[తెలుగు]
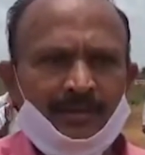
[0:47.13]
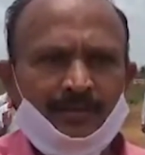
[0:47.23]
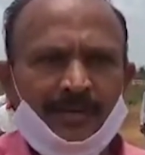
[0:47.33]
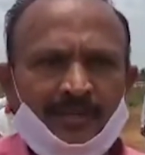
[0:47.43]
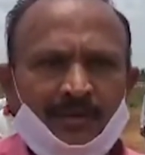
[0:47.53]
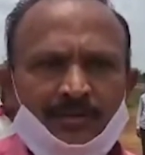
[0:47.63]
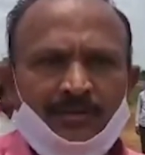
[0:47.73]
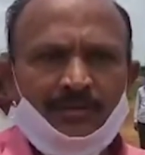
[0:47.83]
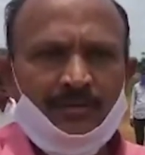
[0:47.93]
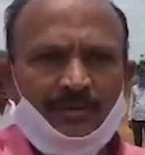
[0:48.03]
పరిధిలో
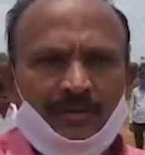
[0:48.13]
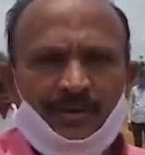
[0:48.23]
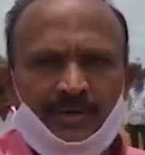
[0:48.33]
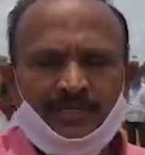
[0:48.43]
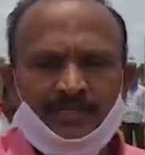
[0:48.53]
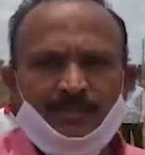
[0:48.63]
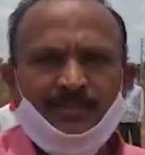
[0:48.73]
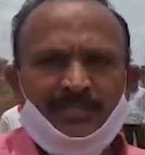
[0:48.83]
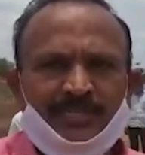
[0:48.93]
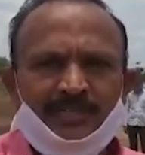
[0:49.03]

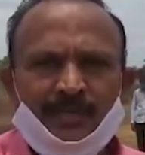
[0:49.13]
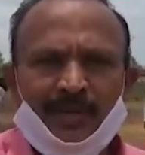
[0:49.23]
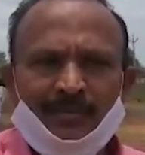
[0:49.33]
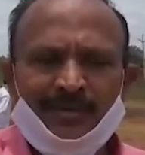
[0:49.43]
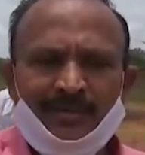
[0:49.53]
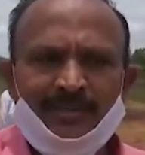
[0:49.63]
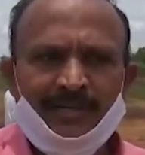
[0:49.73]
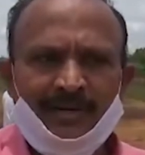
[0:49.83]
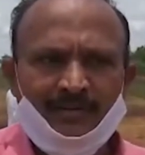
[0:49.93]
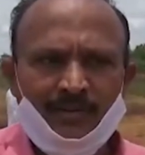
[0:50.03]
సబ్స్టేషన్ నిర్మాణం జరిగింది
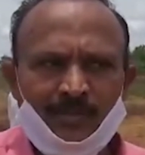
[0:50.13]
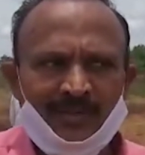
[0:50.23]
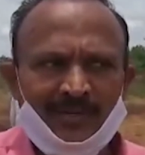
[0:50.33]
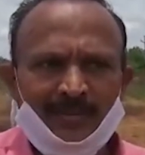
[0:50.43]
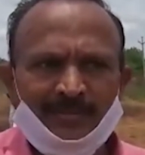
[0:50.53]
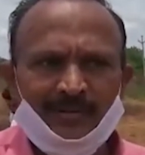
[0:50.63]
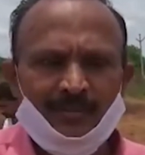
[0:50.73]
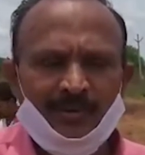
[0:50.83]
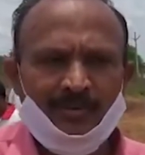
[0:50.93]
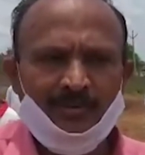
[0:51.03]
రెండు తొమ్మిది వందల యాభై సరే
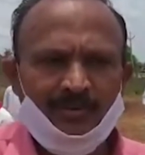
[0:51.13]
నంబర్లో